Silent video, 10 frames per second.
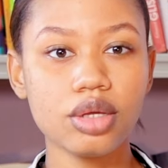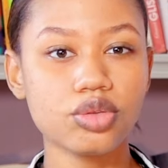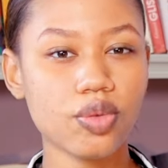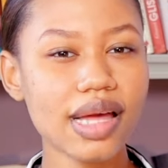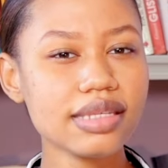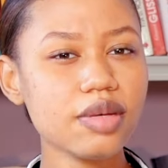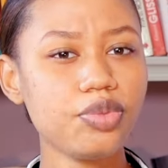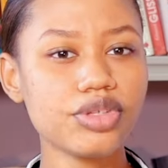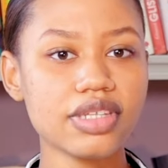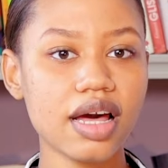Trois ans
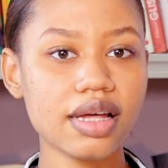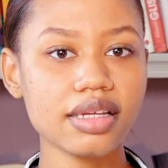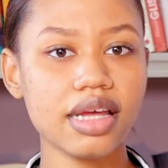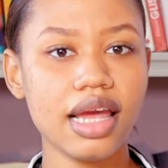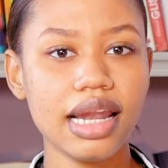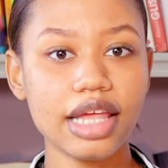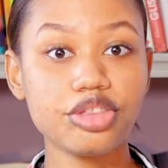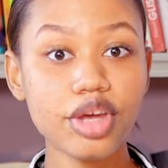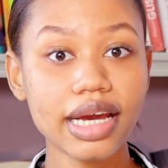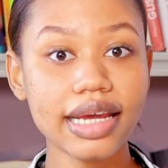plus tard, les
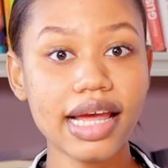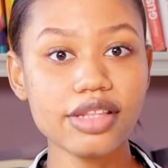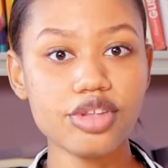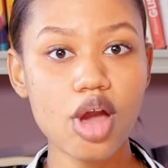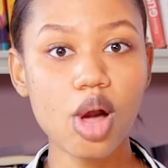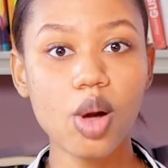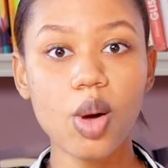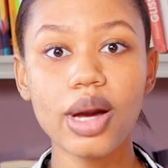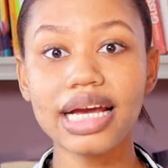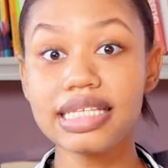deux créateurs
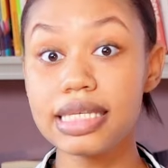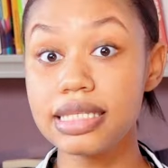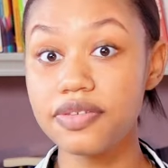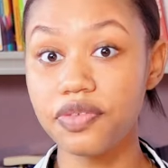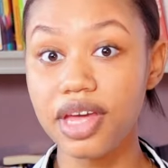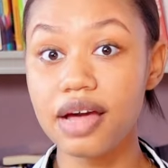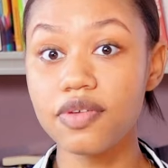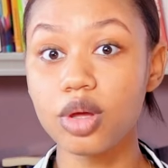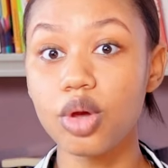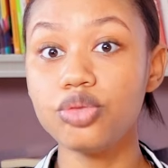ont récidivé
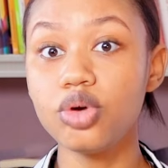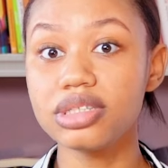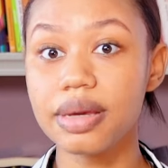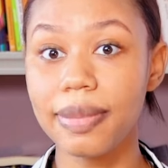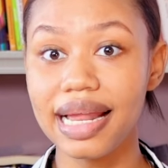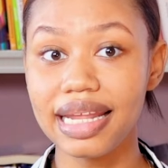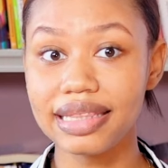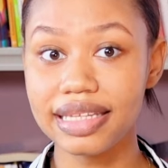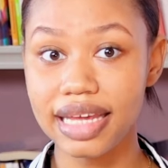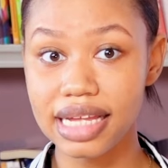avec un autre ballet
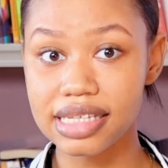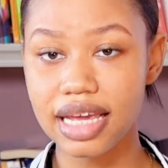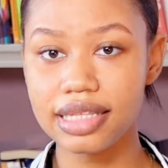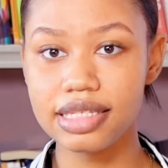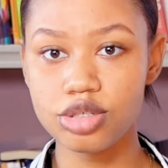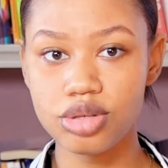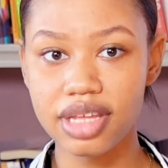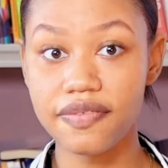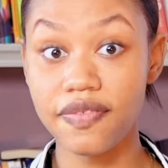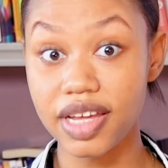théâtre
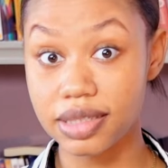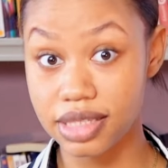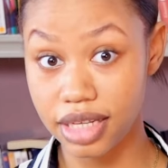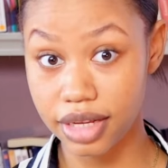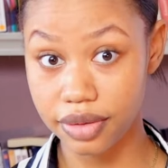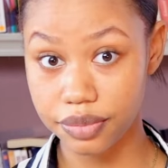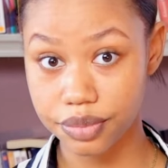intitulé Vertière.